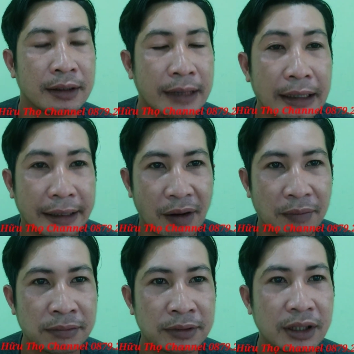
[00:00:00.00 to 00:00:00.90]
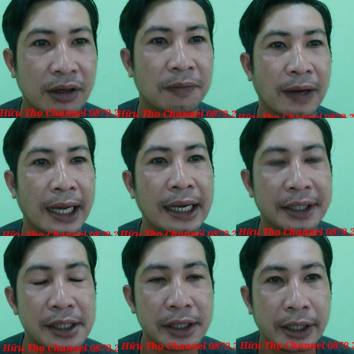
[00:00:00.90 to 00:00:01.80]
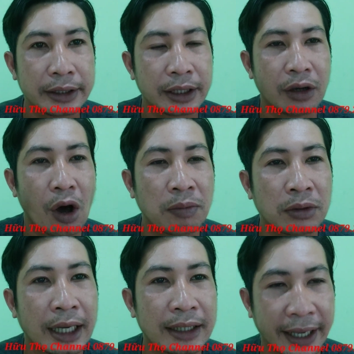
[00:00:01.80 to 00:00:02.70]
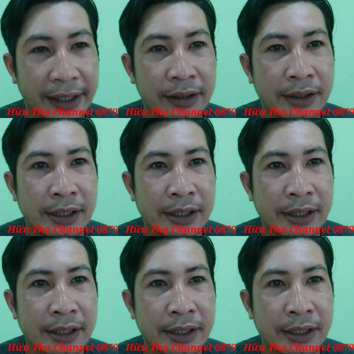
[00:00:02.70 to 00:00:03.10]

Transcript: rất là đông chứ phải là như những cái tin đồn thất thiệt